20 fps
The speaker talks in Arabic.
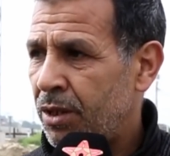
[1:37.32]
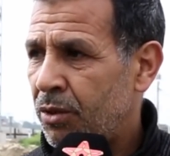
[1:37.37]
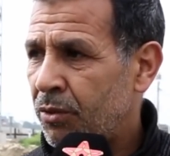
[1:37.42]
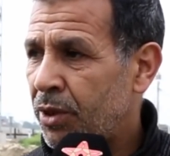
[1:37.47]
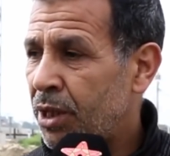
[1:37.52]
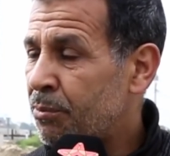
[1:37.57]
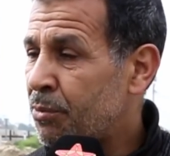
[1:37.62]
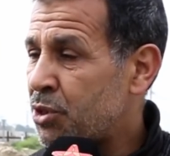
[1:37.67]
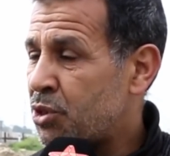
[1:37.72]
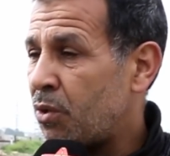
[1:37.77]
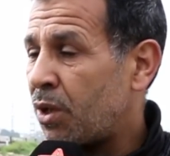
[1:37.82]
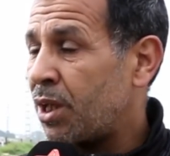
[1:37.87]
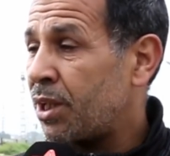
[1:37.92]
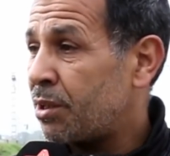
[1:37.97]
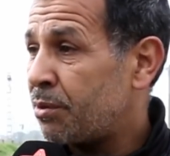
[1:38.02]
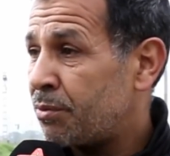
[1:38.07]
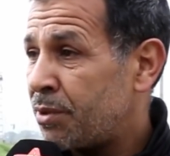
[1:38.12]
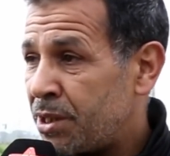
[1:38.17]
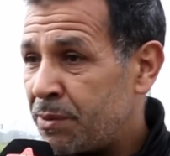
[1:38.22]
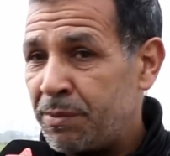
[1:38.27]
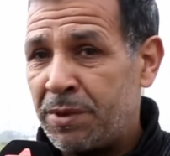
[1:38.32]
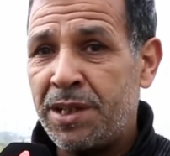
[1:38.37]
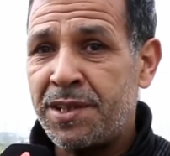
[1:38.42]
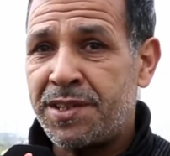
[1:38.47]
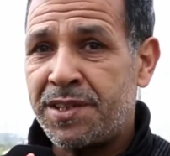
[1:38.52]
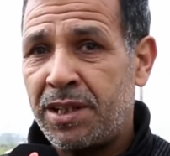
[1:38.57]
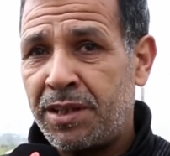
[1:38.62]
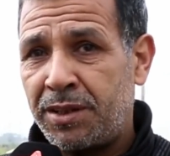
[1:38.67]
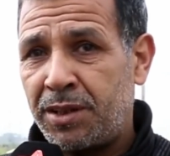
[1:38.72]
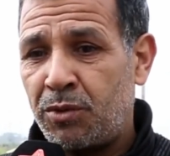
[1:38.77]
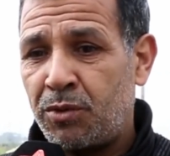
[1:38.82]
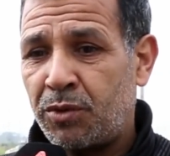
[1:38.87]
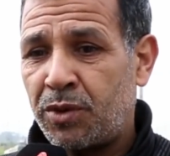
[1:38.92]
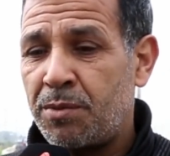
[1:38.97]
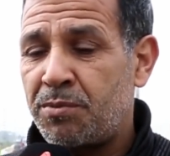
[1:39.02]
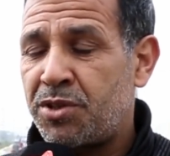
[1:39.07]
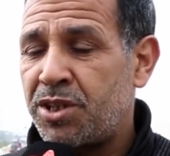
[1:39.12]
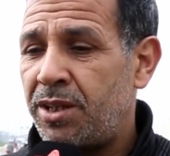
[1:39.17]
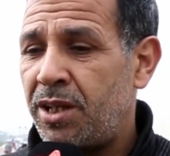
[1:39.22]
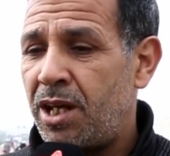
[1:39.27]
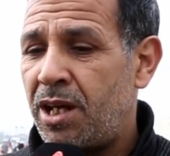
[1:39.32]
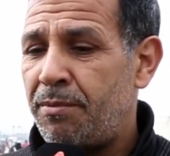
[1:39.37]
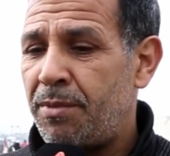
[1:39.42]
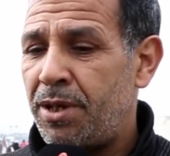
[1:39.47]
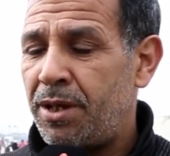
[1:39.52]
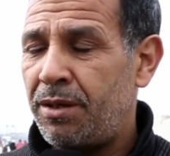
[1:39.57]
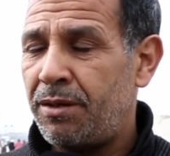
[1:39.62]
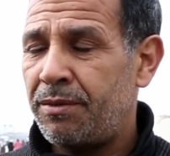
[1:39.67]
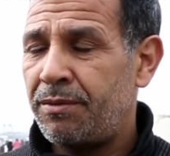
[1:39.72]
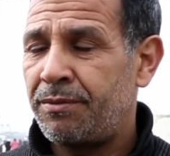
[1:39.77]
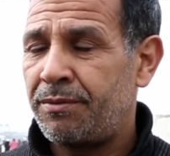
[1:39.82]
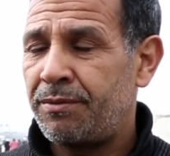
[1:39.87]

والله ما توقعتهاش الانسان ديالو كيمشي للعمل